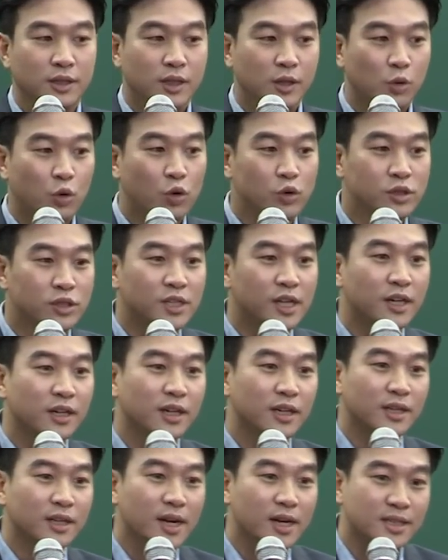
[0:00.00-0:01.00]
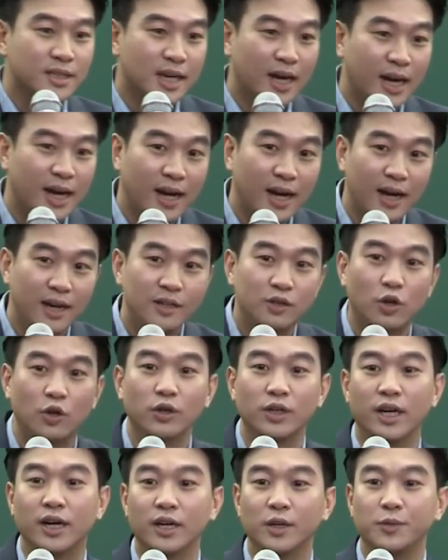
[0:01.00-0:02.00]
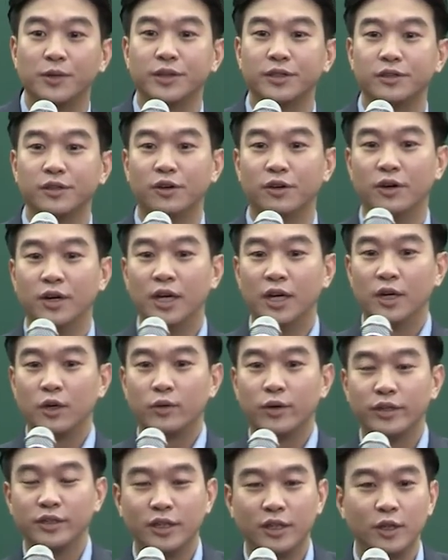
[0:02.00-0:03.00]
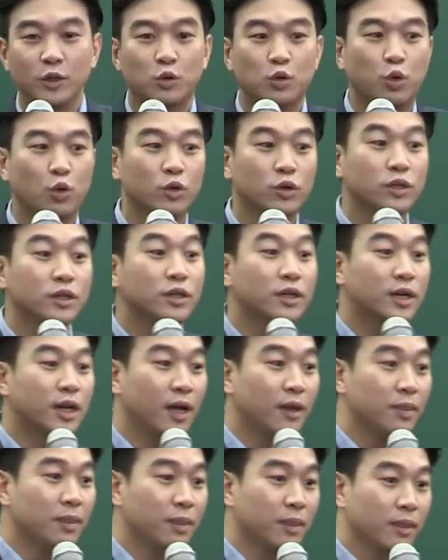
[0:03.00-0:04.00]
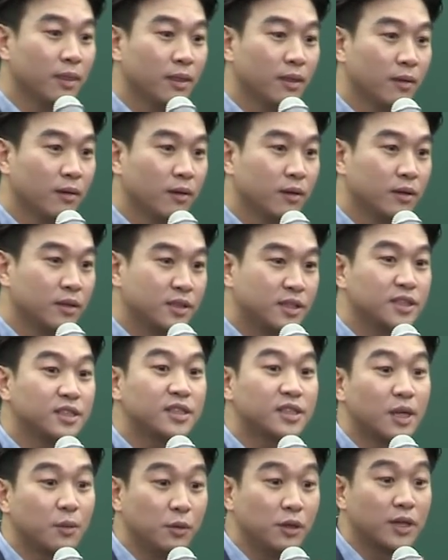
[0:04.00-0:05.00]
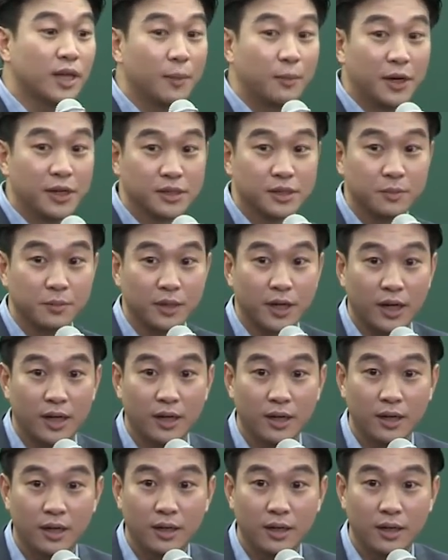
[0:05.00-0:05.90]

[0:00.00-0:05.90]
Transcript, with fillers: 이 혼사를 갖다가 잘 정리하기 위해서 굉장히 독특한 시스템을 개발했습니다.